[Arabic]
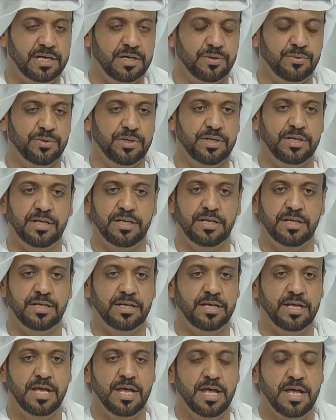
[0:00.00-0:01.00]
او
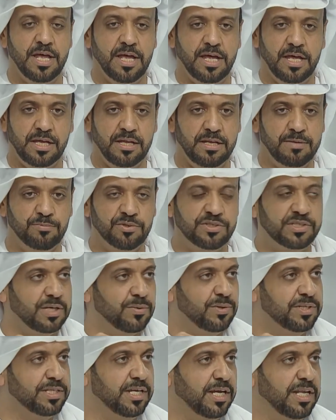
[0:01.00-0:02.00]

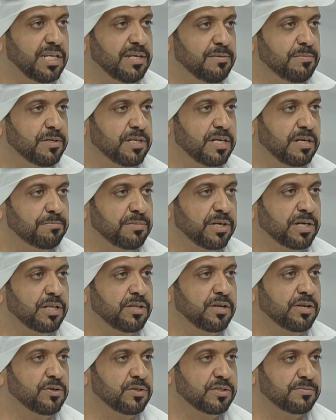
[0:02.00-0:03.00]
المستوى التعليمي كان
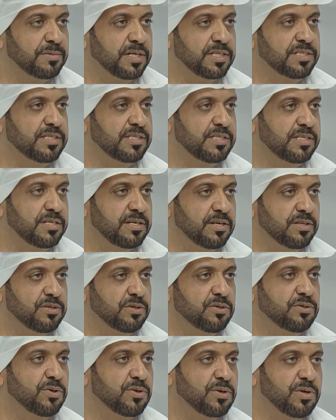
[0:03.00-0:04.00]
بكالوريوس ماجستير
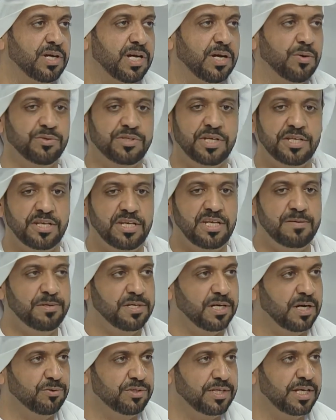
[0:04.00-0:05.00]
دكتوراه أو
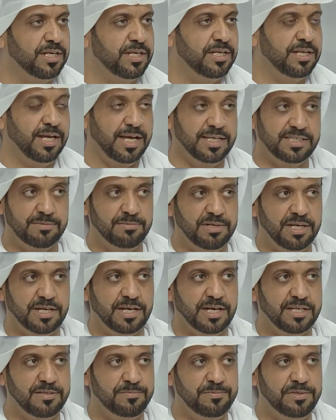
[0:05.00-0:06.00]
تدريبي أو تأهيلي حسب
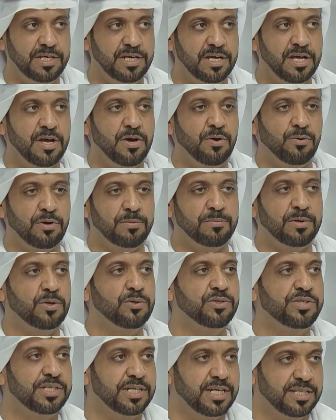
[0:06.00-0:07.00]
الأكاديمية
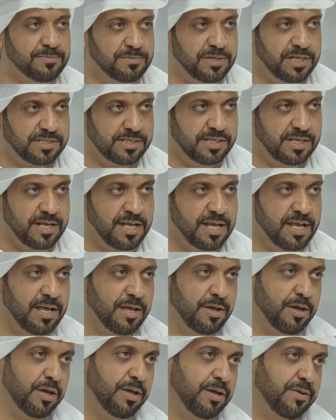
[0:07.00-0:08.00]
وما أنشئت من أجله
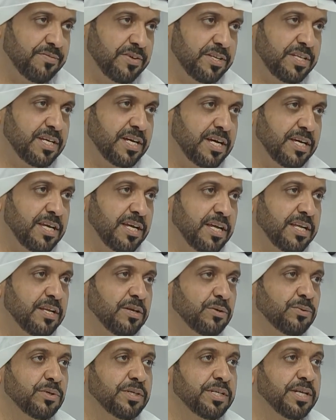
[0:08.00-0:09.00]
آه، في النهاية
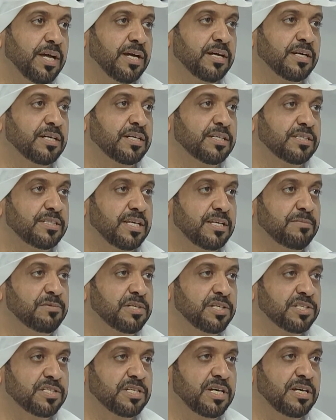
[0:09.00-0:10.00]
نقول نحقق
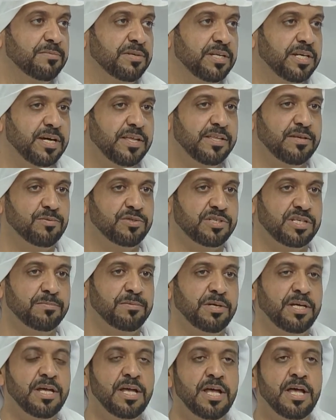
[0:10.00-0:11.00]
التنمية الشاملة لهذا
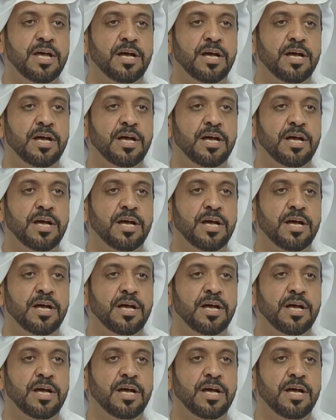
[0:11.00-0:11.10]
المجتمع